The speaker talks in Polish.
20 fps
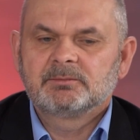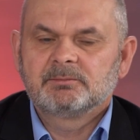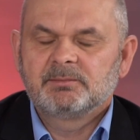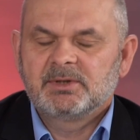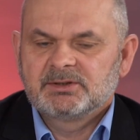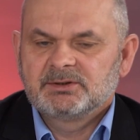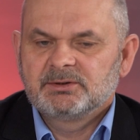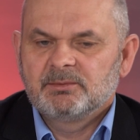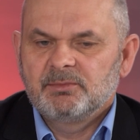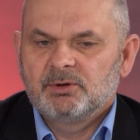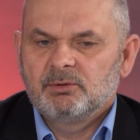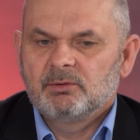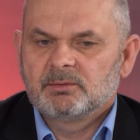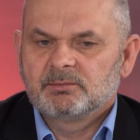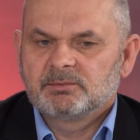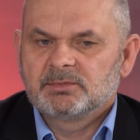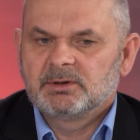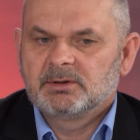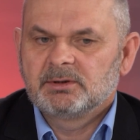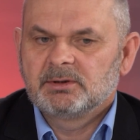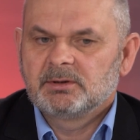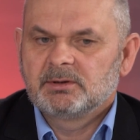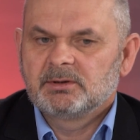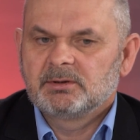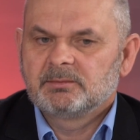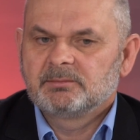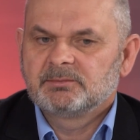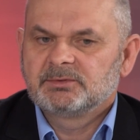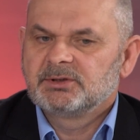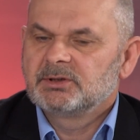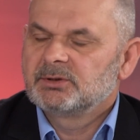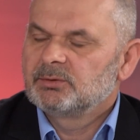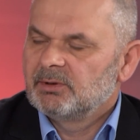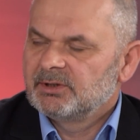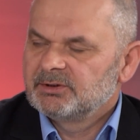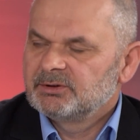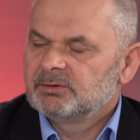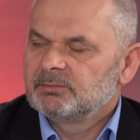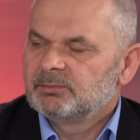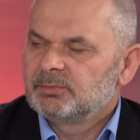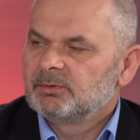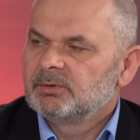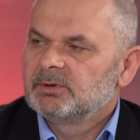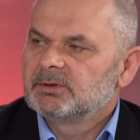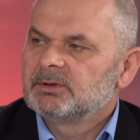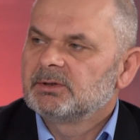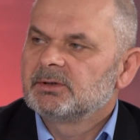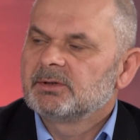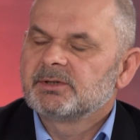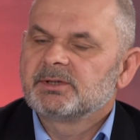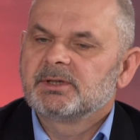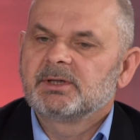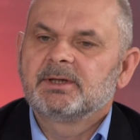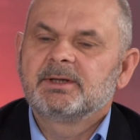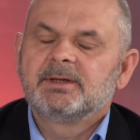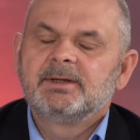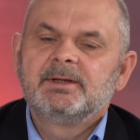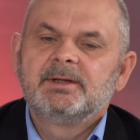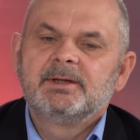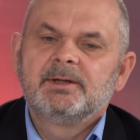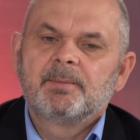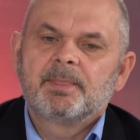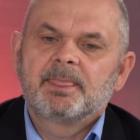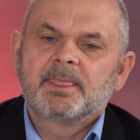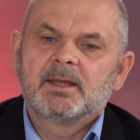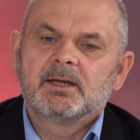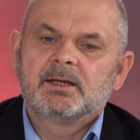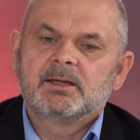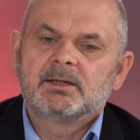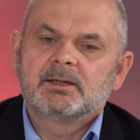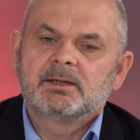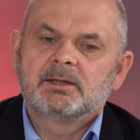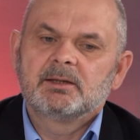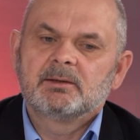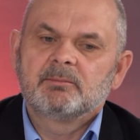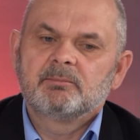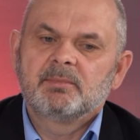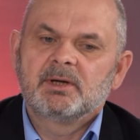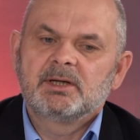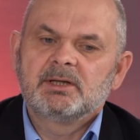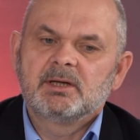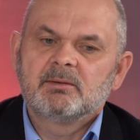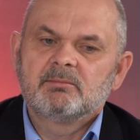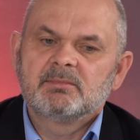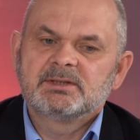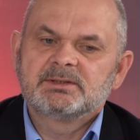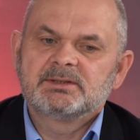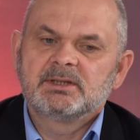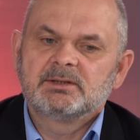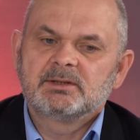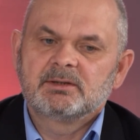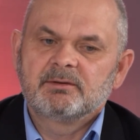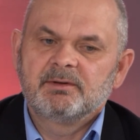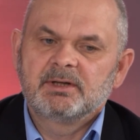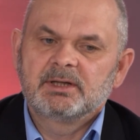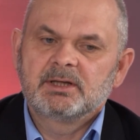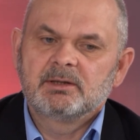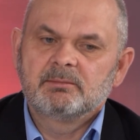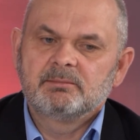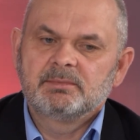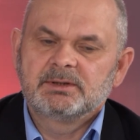bardzo miłą sytuacją było to, że e, pani ambasador Wielkiej